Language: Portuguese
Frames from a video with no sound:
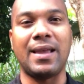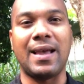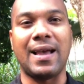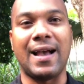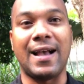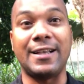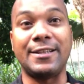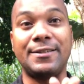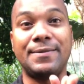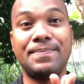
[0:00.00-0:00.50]

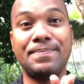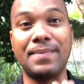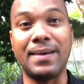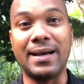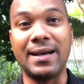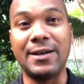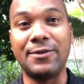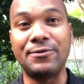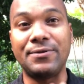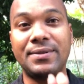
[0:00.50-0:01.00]
As
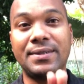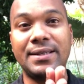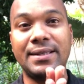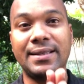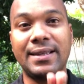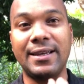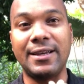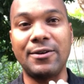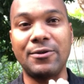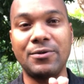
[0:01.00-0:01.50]
mãos de
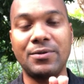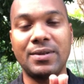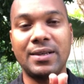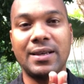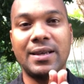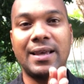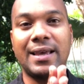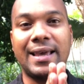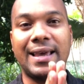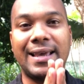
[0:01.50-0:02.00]
Deus
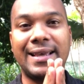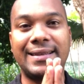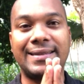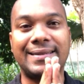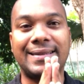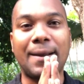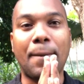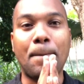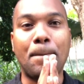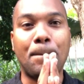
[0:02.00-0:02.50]

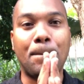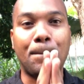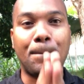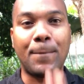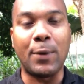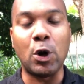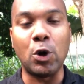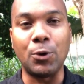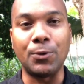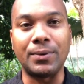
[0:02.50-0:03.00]
estão
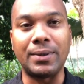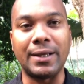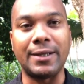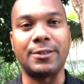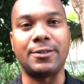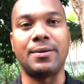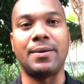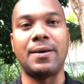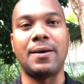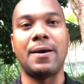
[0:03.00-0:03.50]

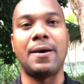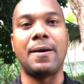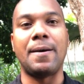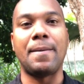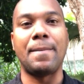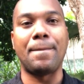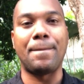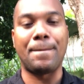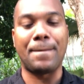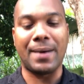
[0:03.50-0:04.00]
prontas
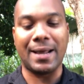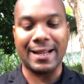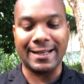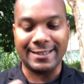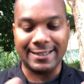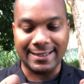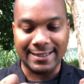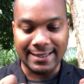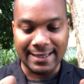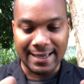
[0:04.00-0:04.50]
para
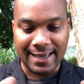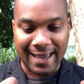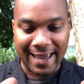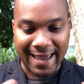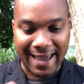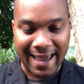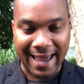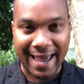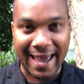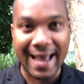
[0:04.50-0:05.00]
te
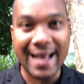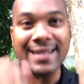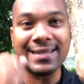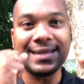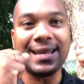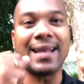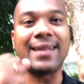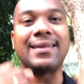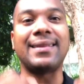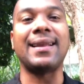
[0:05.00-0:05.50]

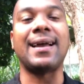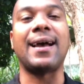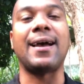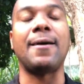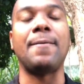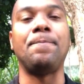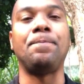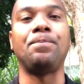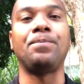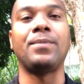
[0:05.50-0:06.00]
resgatar,
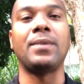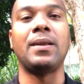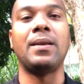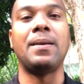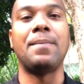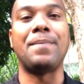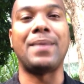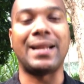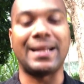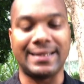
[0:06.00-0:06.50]

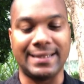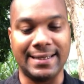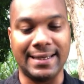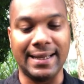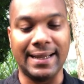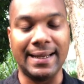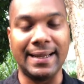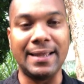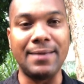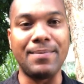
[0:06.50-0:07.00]
para te
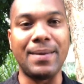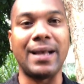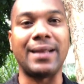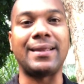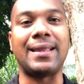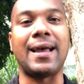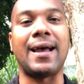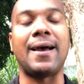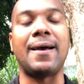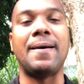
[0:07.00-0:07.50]

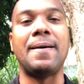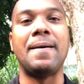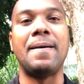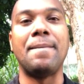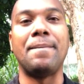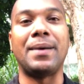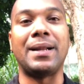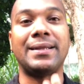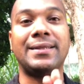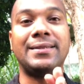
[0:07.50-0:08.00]
libertar,
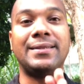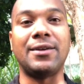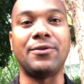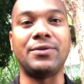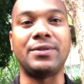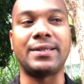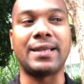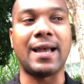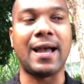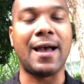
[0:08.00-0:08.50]
para te dar o
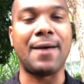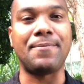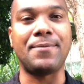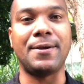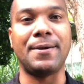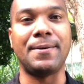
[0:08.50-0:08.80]
escape.